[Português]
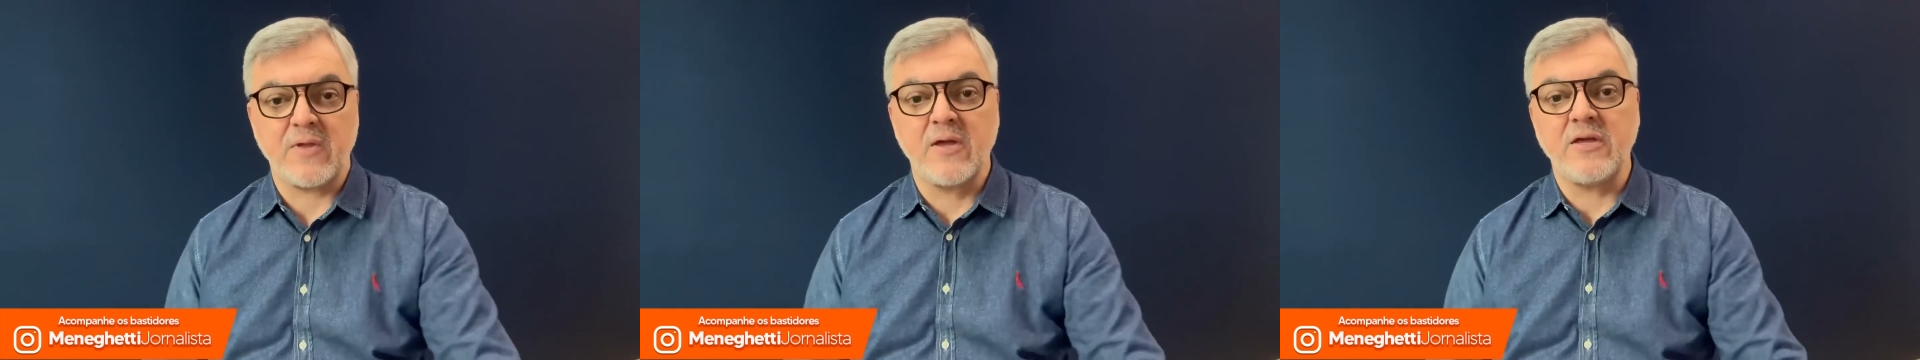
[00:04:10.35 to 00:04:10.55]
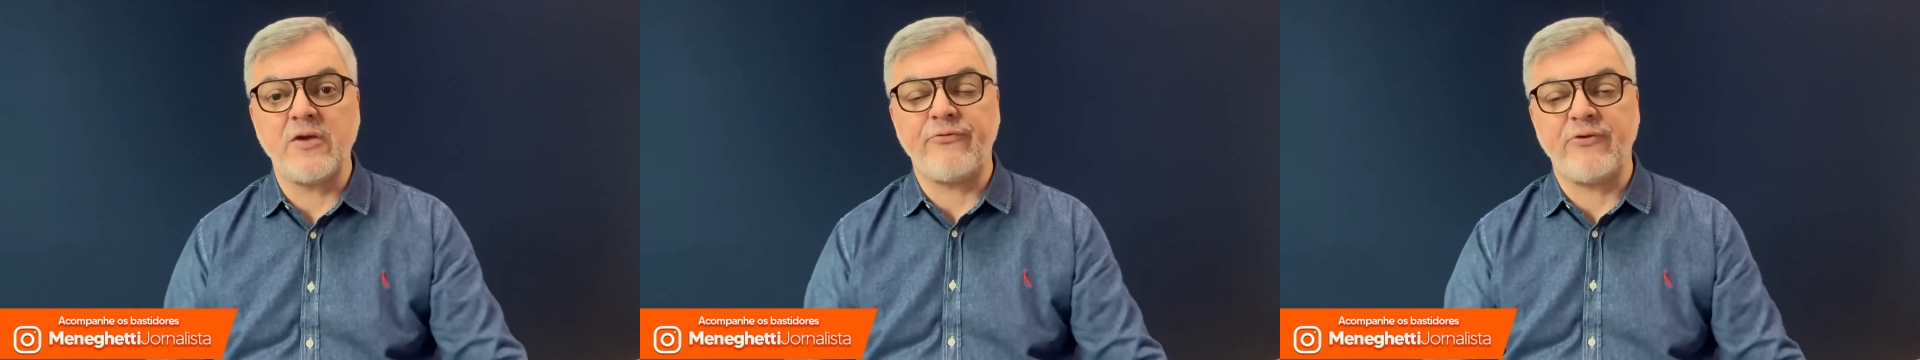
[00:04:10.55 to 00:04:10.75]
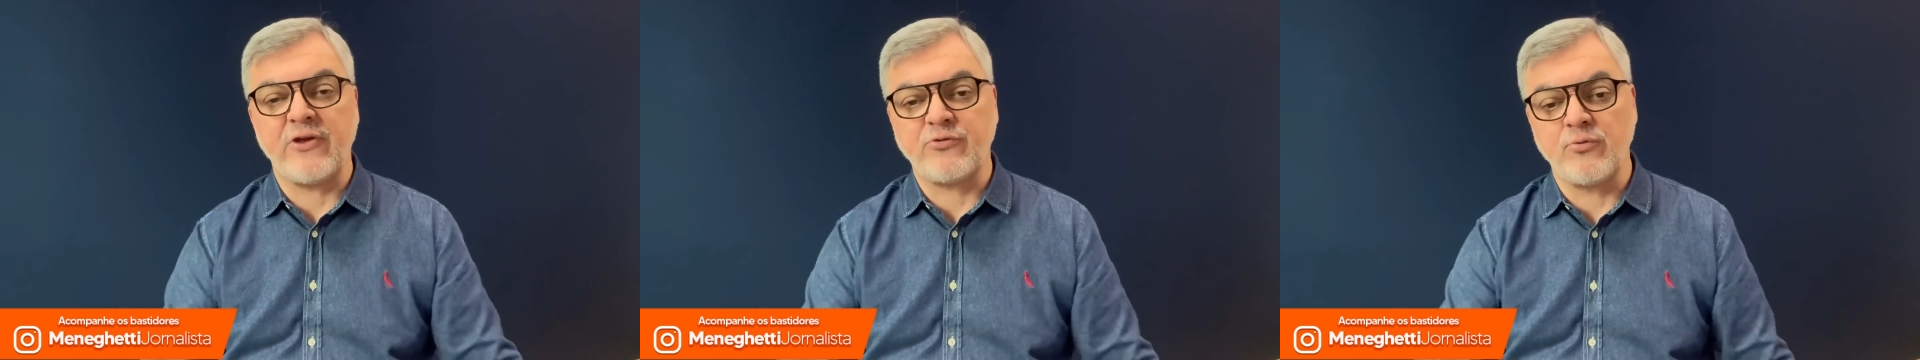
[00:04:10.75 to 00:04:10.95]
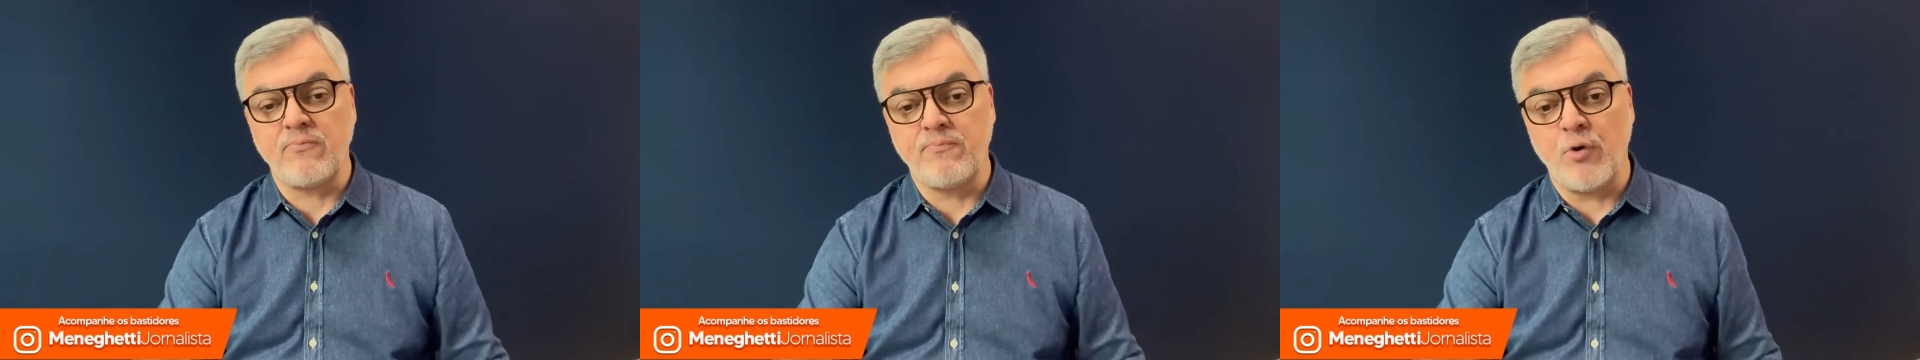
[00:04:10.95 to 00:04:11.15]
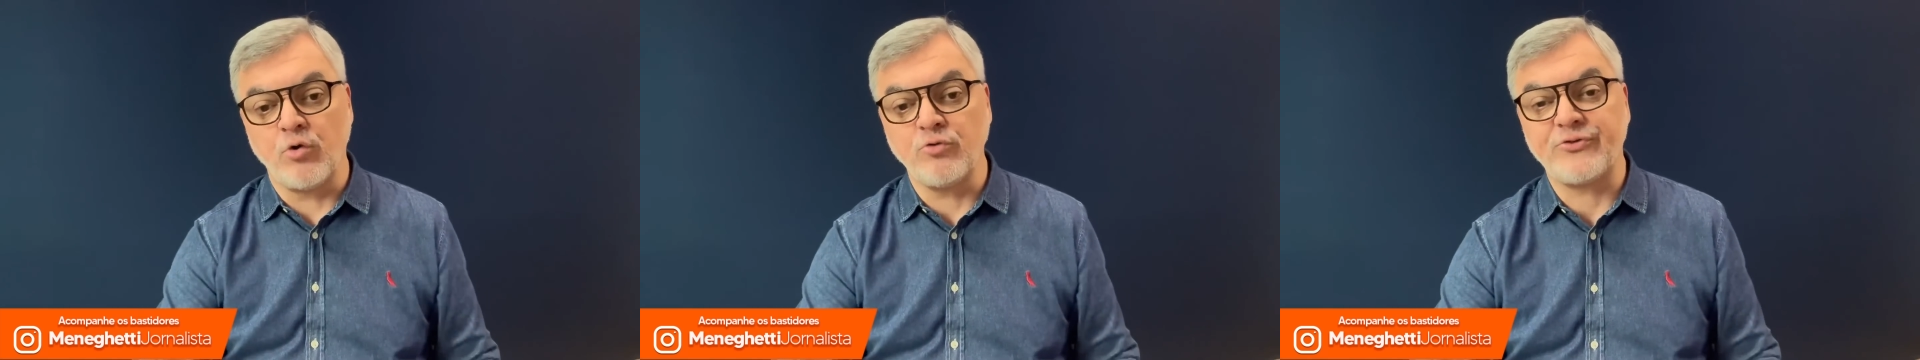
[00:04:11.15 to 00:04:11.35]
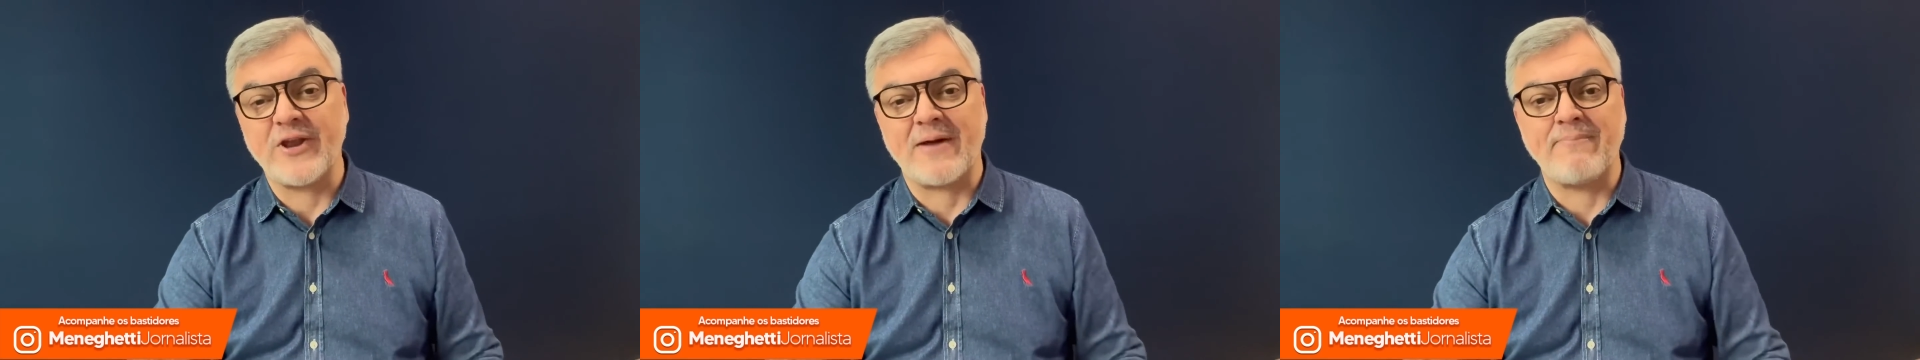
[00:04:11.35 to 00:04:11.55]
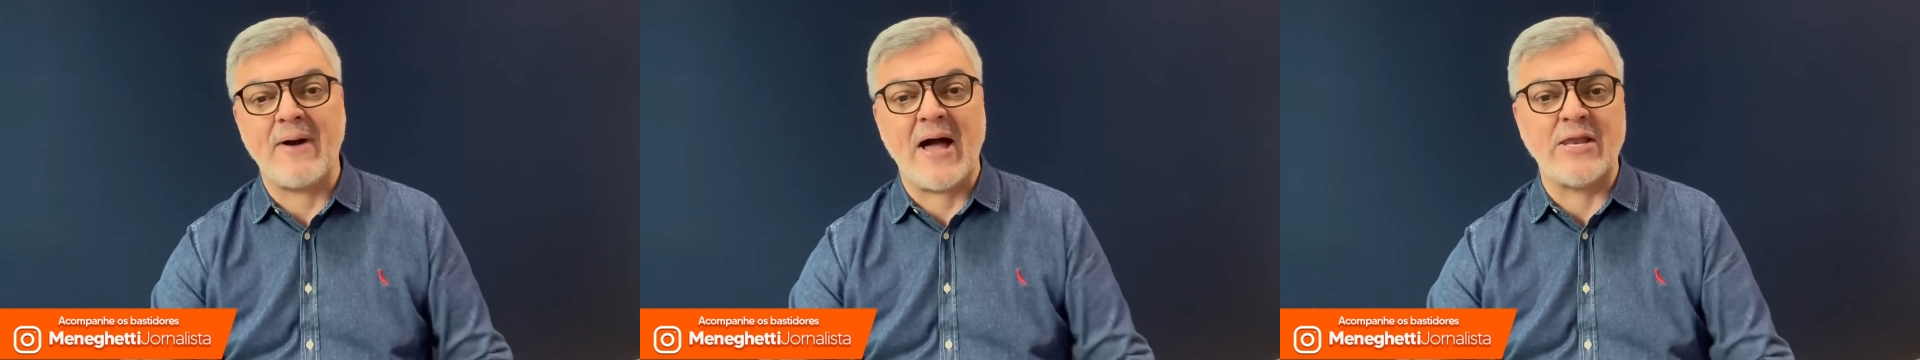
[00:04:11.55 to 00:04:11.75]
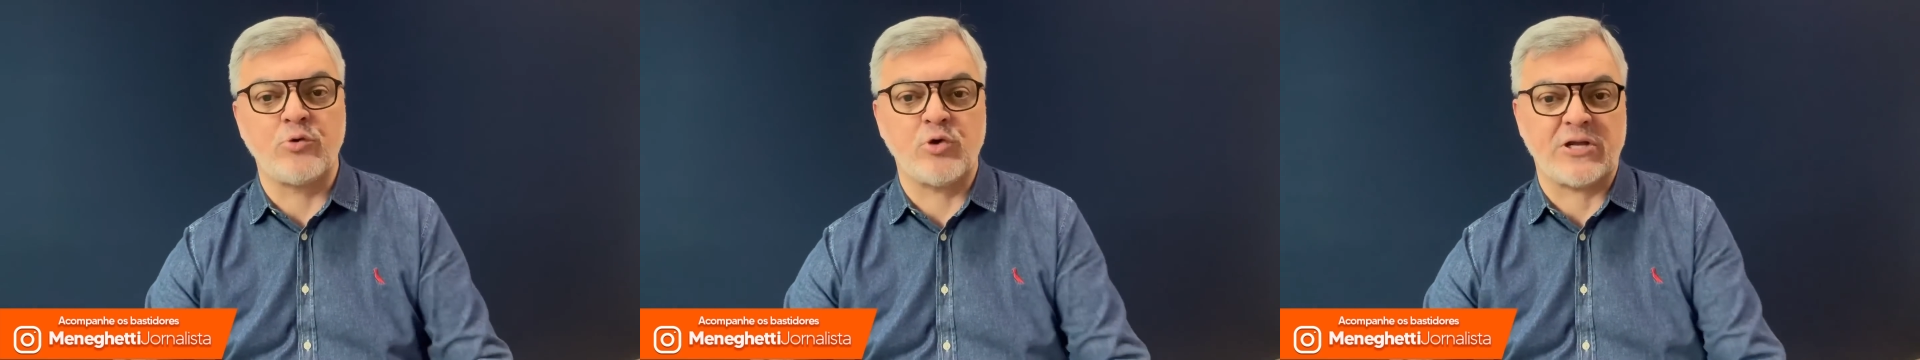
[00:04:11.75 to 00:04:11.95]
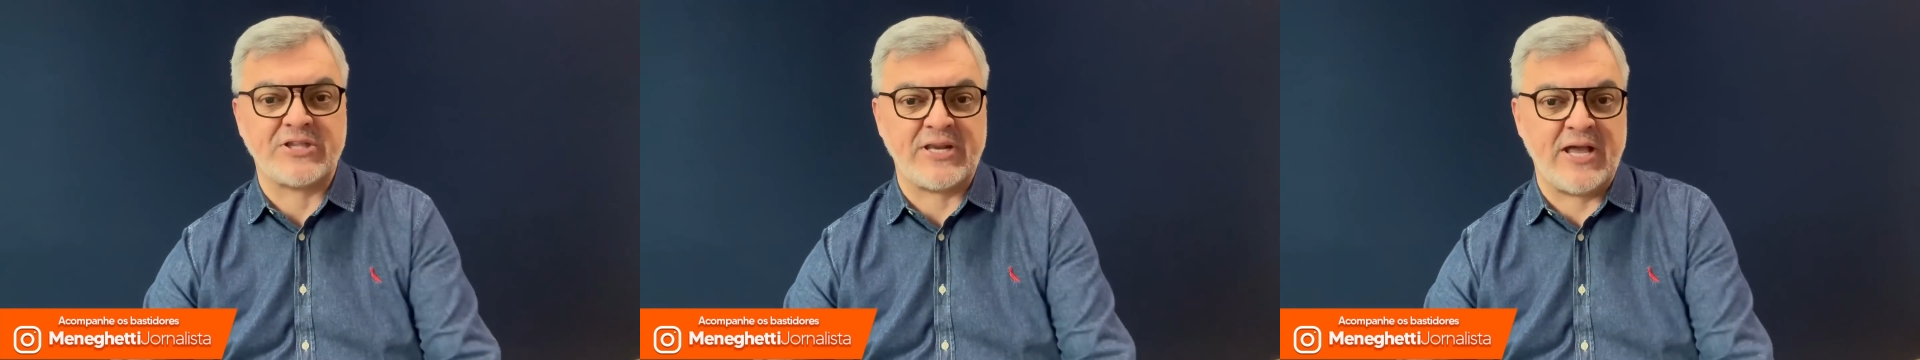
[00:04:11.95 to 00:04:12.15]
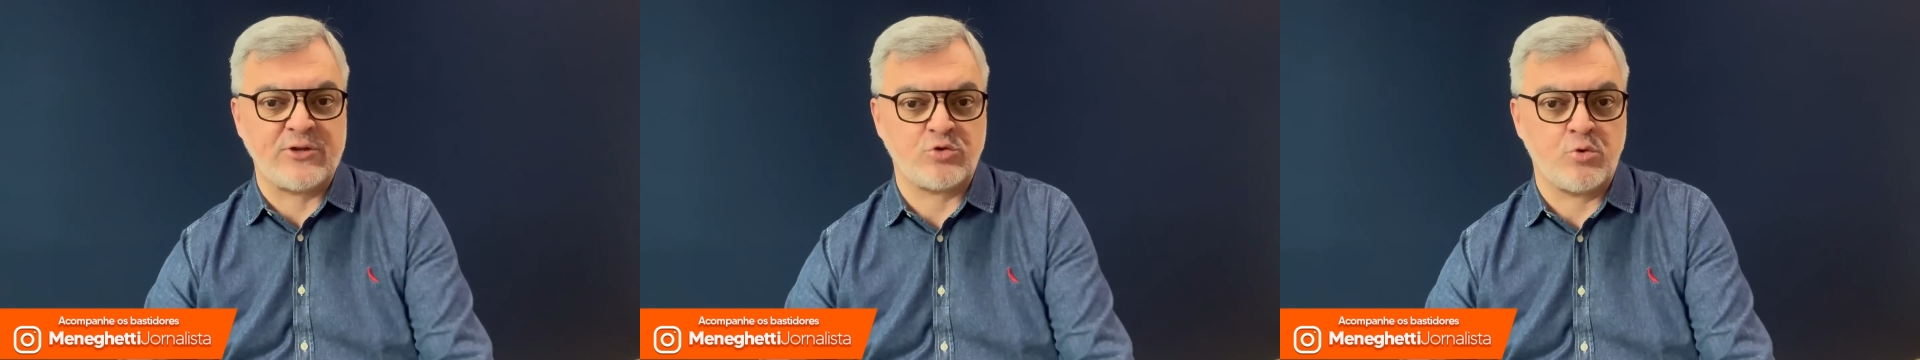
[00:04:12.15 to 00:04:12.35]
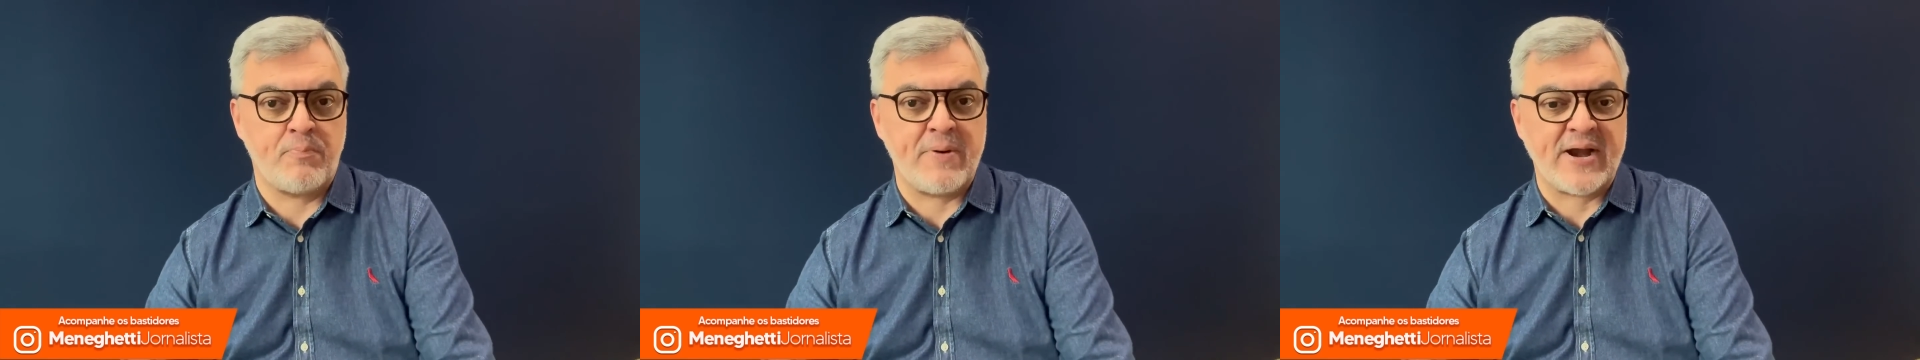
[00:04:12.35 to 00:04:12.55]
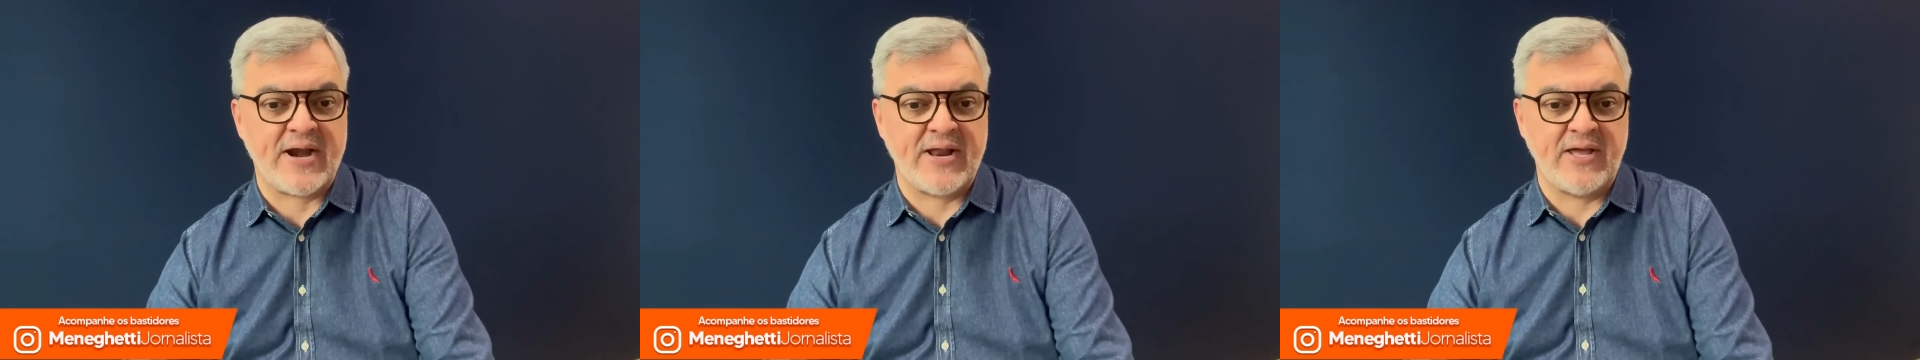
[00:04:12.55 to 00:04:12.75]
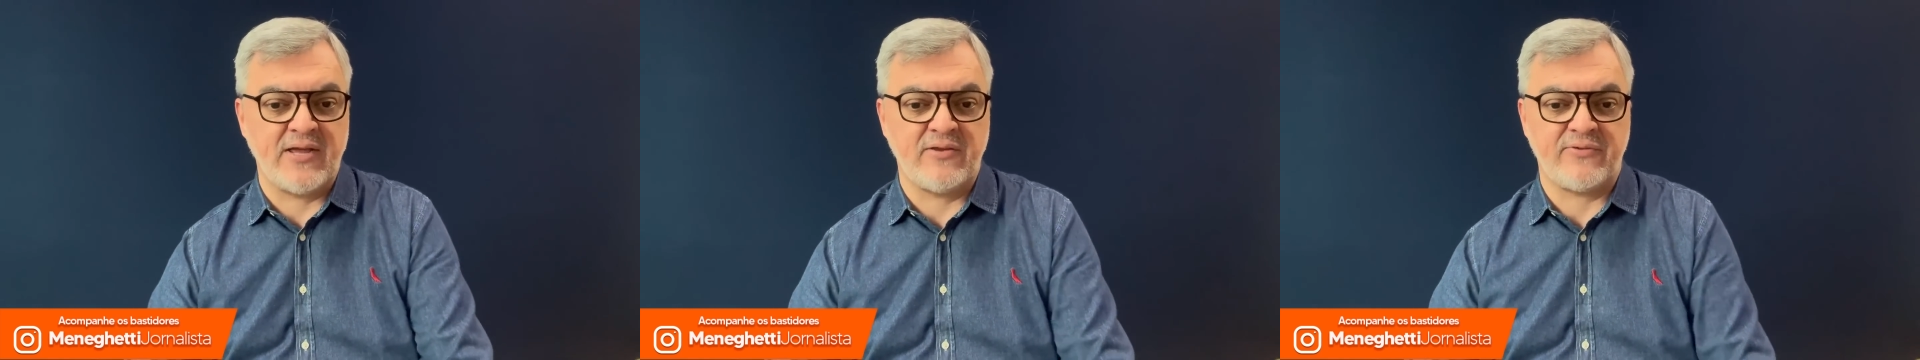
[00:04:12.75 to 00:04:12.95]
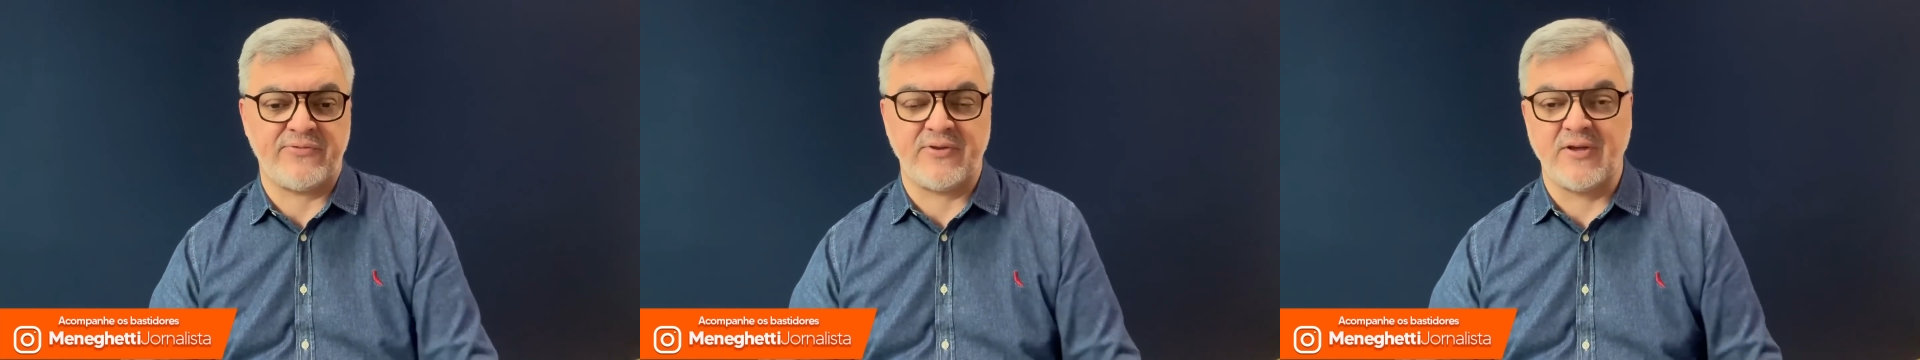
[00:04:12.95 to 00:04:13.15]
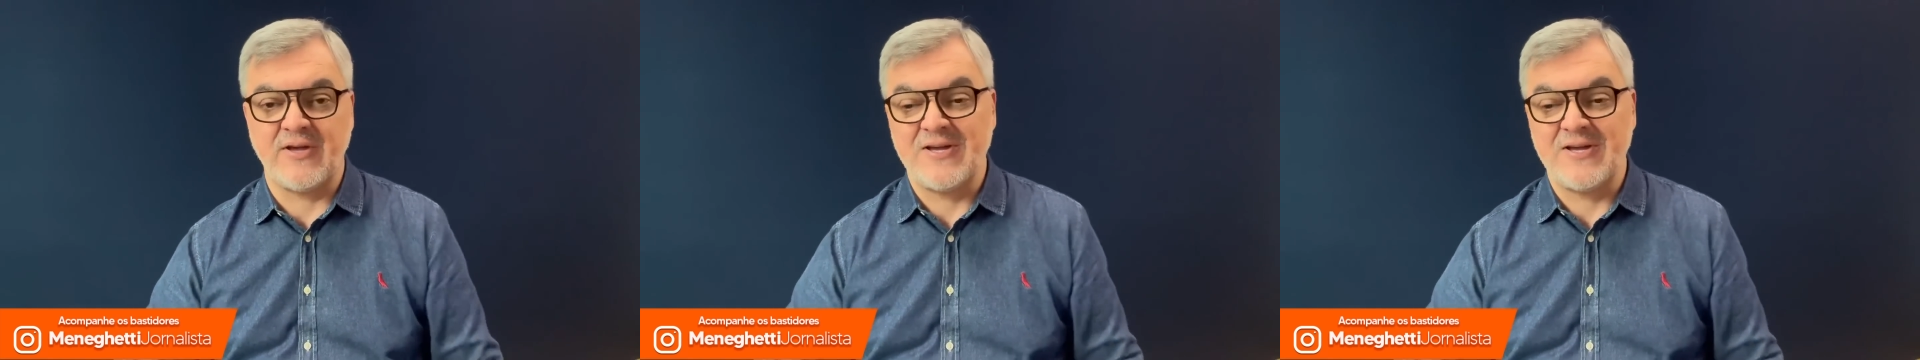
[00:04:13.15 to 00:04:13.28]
que fez um bom trabalho no Atlético Paranaense,